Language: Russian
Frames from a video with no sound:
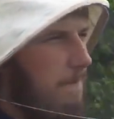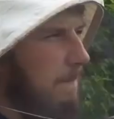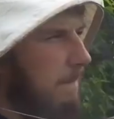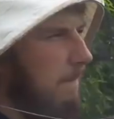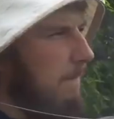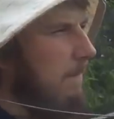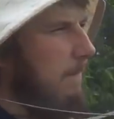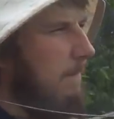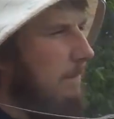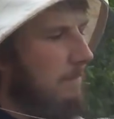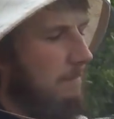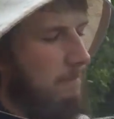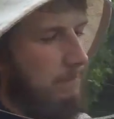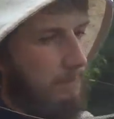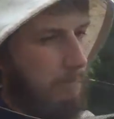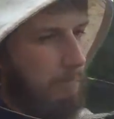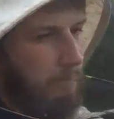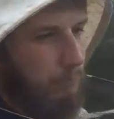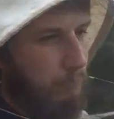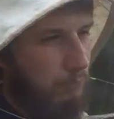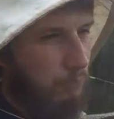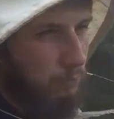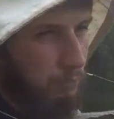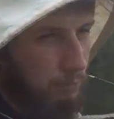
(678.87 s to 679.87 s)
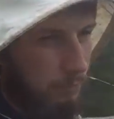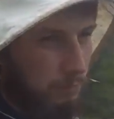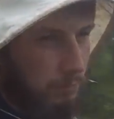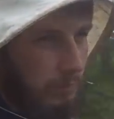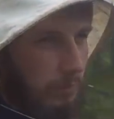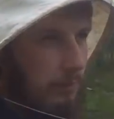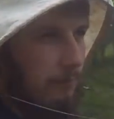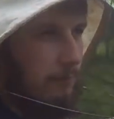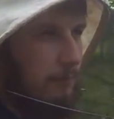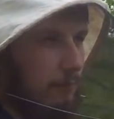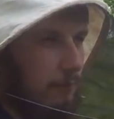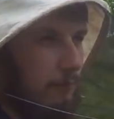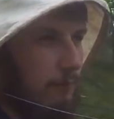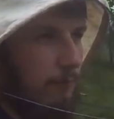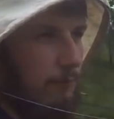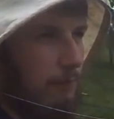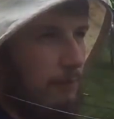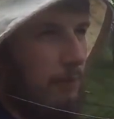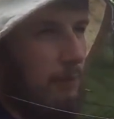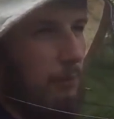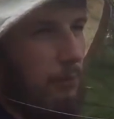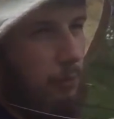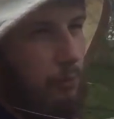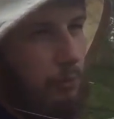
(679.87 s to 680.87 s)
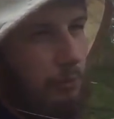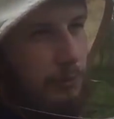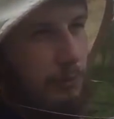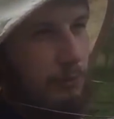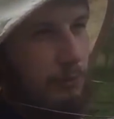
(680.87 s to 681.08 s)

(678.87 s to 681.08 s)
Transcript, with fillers: все на, на другой